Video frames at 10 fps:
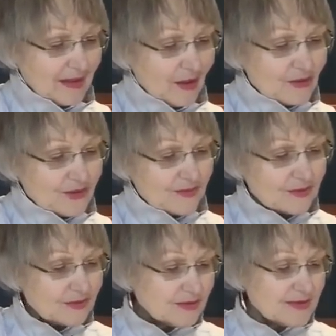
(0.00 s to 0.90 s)
Я уже
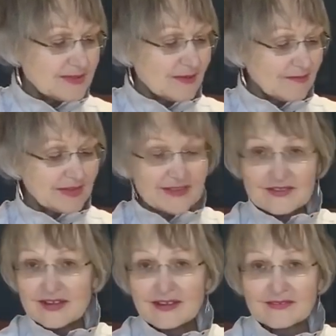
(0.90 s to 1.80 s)
вижу, что с самого
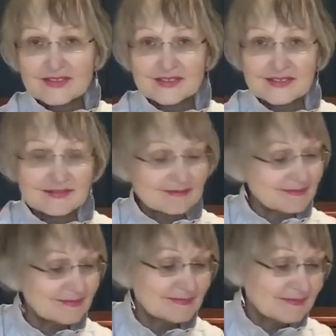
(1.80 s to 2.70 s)
начала ваши
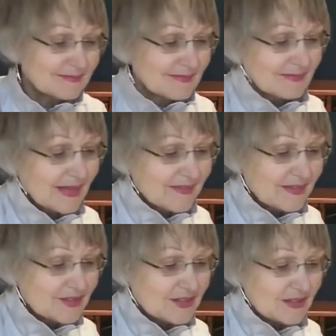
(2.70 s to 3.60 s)

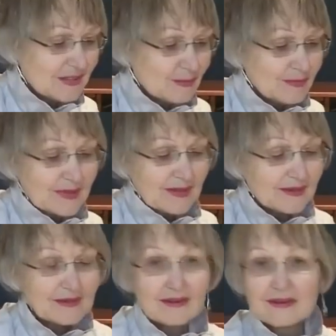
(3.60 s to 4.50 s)
отношения
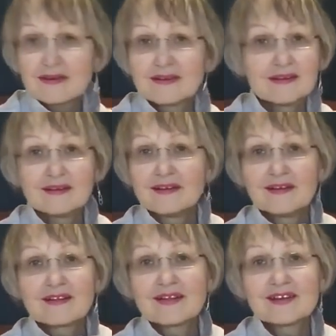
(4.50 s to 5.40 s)
были как,
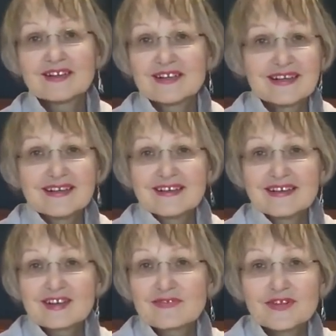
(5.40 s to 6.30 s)
как,
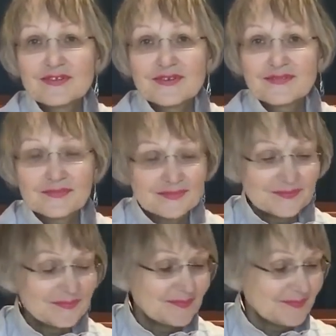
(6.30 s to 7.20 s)
как в кино,
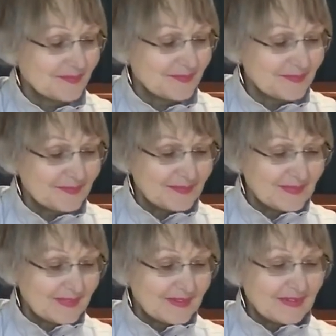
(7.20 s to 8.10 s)

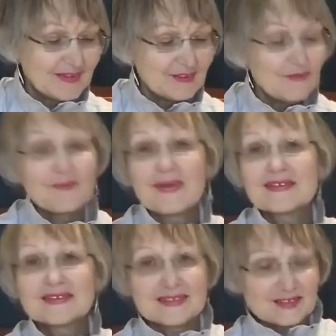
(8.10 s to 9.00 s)
как в
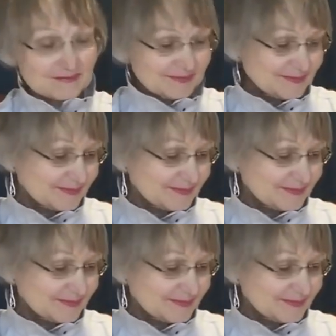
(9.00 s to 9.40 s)
песне.